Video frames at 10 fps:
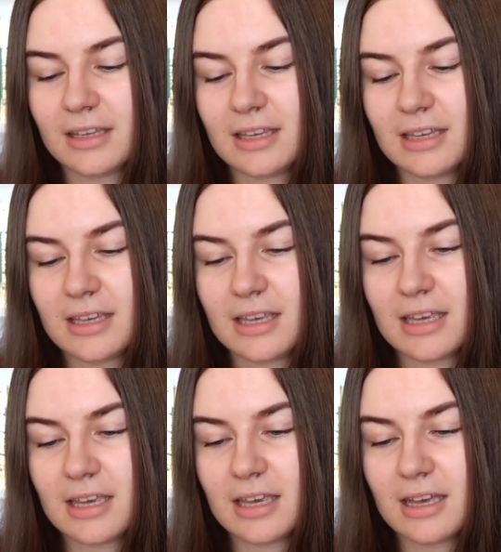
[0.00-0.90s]

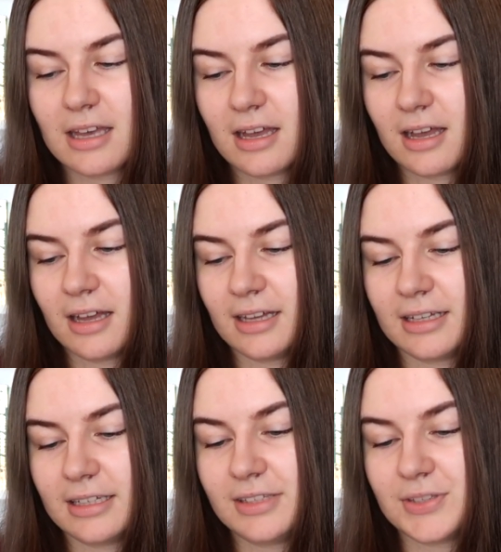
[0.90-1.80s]
i,
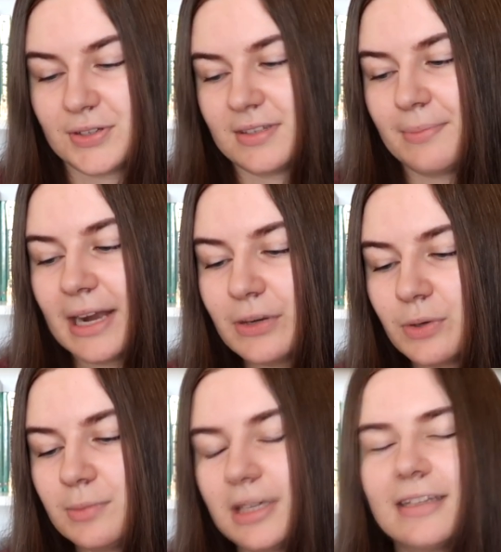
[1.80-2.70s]
e, i co,
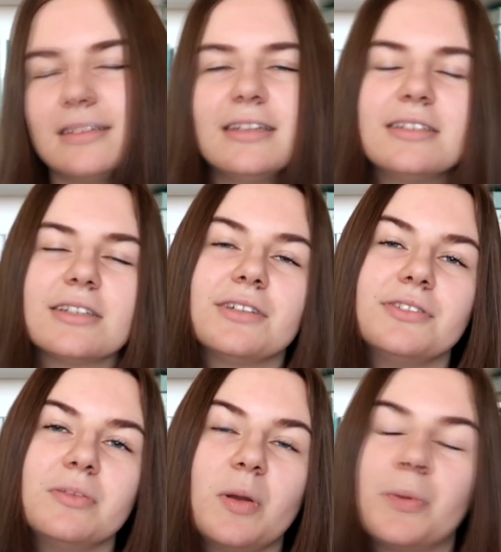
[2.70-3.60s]
zabrakło mi jedynie czego
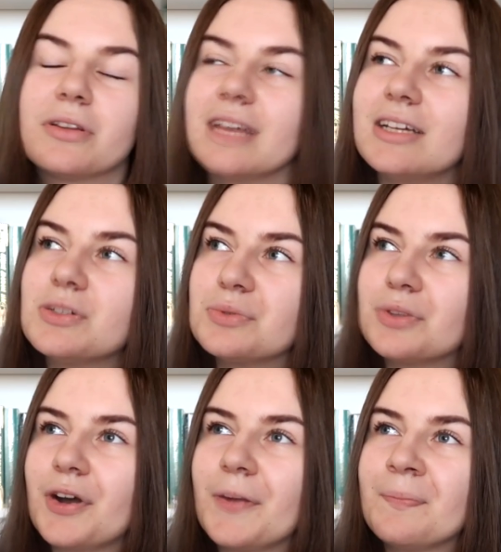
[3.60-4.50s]
w tym reportażu
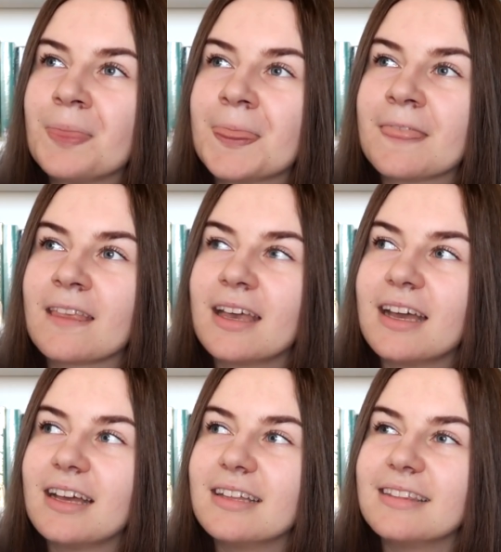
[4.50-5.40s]
to
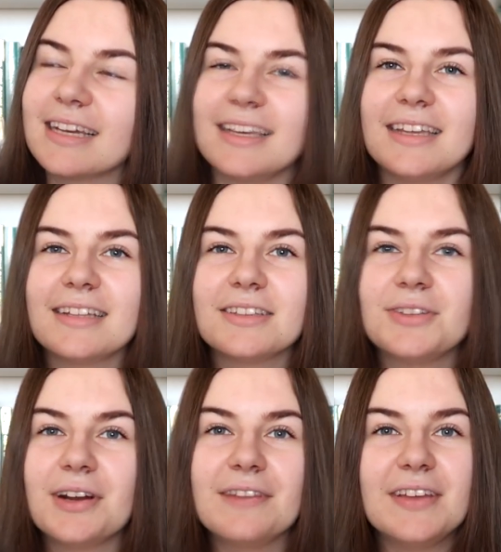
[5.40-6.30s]
taki
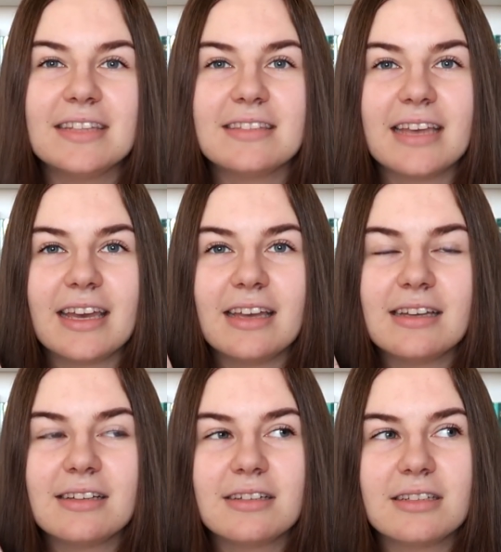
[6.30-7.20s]
trochę
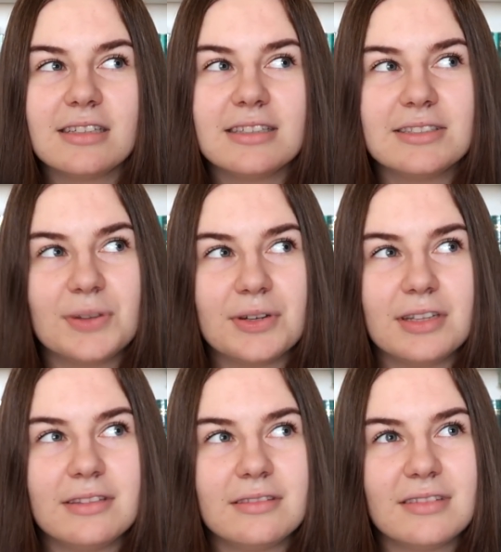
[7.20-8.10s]
więcej
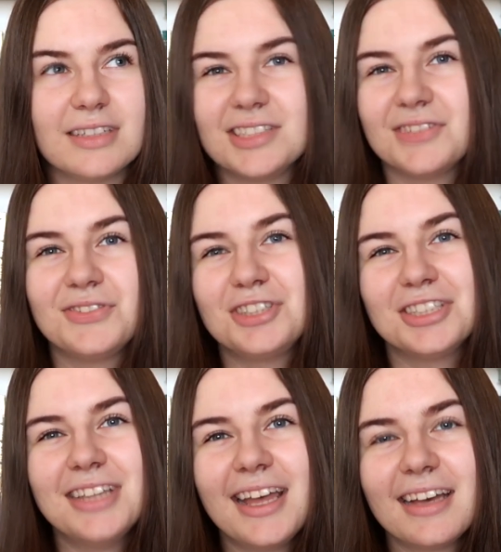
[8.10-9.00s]
historii tych
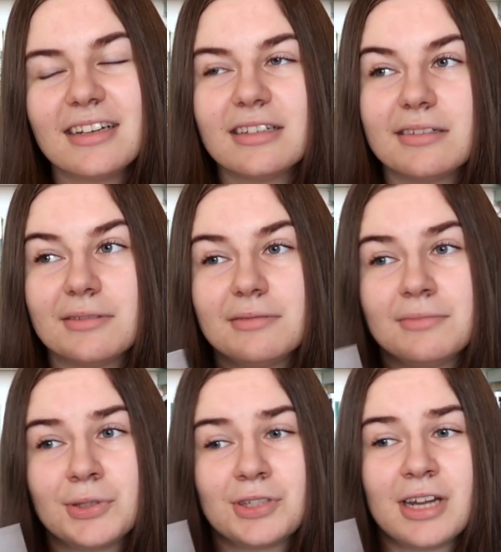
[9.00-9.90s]
dziewczynek,
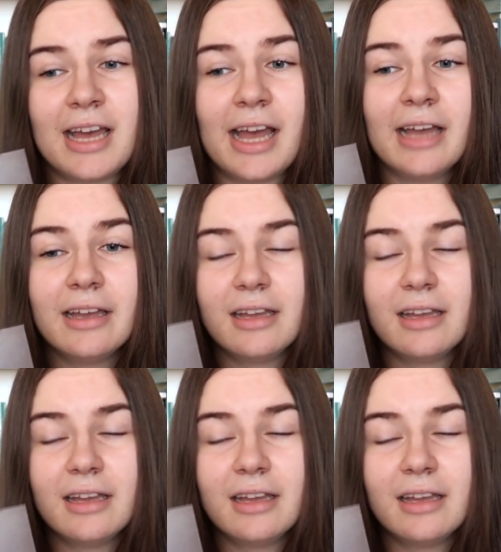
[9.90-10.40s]
może